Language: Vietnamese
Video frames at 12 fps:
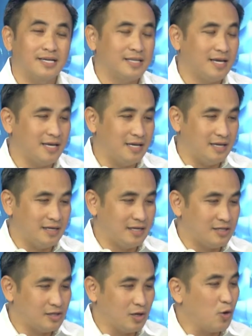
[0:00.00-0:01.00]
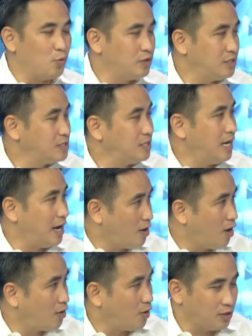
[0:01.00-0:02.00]
thì cái Circle with Disney đã
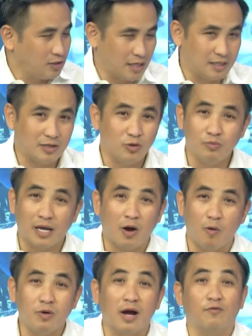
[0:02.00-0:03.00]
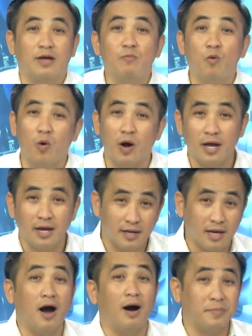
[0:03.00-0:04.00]
có rồi, thành ra chúng ta không cần phải mua
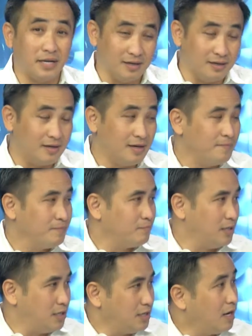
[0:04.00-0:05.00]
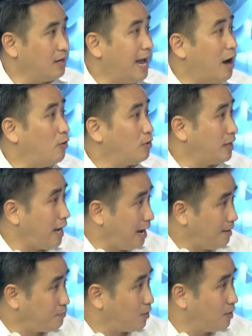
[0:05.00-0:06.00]
cái hộp này nữa, mình chỉ cần download cái
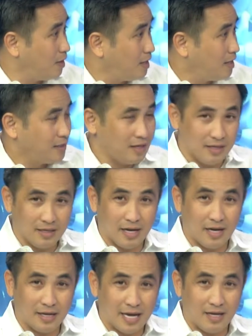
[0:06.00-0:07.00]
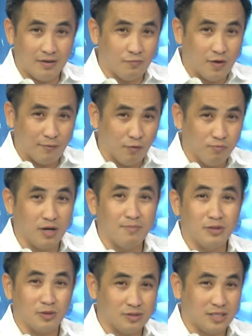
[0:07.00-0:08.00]
app thôi thì yeah. Dạ. à, ngay vài phút nữa
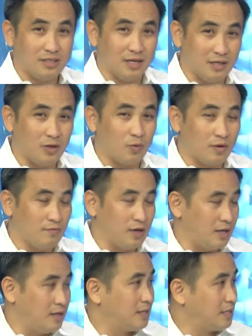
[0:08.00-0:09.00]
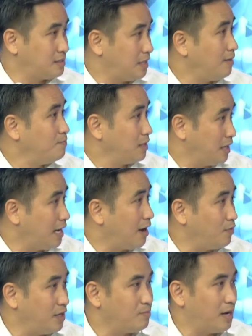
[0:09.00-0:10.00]
mình tôi sẽ chỉ cho quý vị cách setup như thế nào
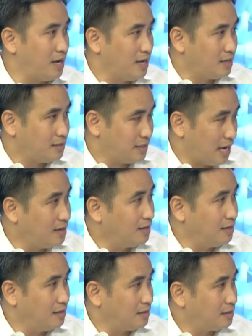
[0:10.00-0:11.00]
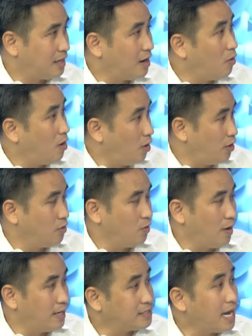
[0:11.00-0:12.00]
nhưng mà trả lời cái, cái câu hỏi của
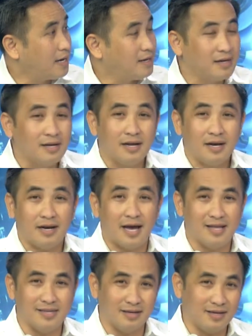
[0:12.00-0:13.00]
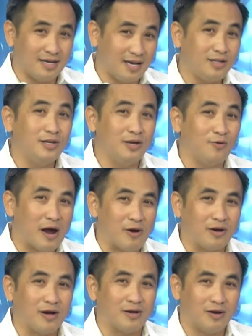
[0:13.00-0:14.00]
Hoài Sa đó là những cái Netgear
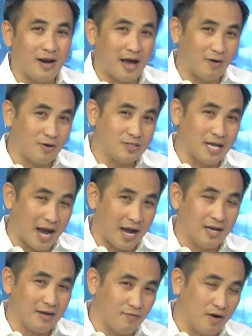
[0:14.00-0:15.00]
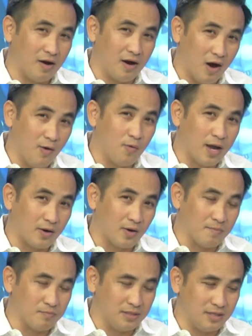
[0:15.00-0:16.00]
Router nó đã có sẵn cái phần hardware
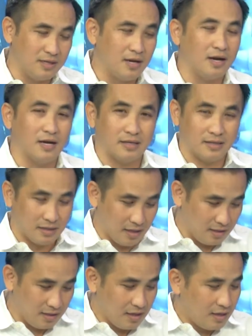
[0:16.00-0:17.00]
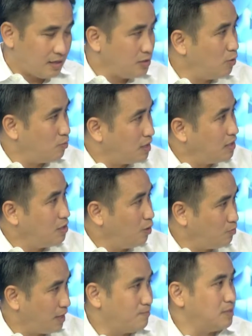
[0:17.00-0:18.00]
rồi mình chỉ cần ứng, dùng cái ứng
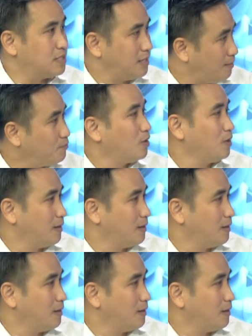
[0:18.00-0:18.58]
dụng này mình sẽ setup thôi